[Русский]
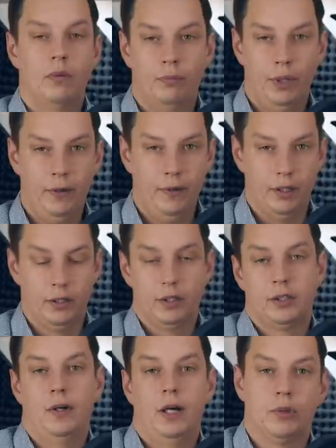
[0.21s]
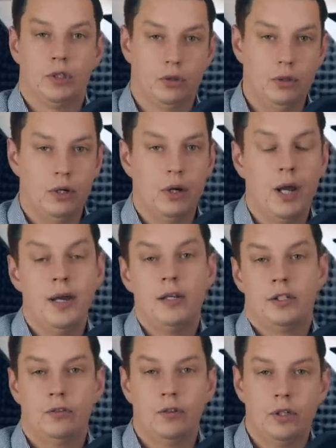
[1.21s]
Привет, с вами Сойер.
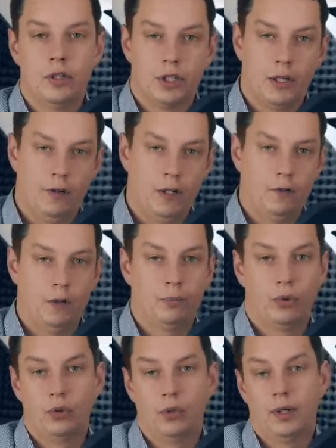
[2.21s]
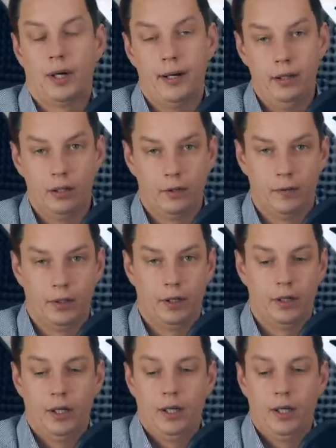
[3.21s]
Сегодня разговариваем про карирование.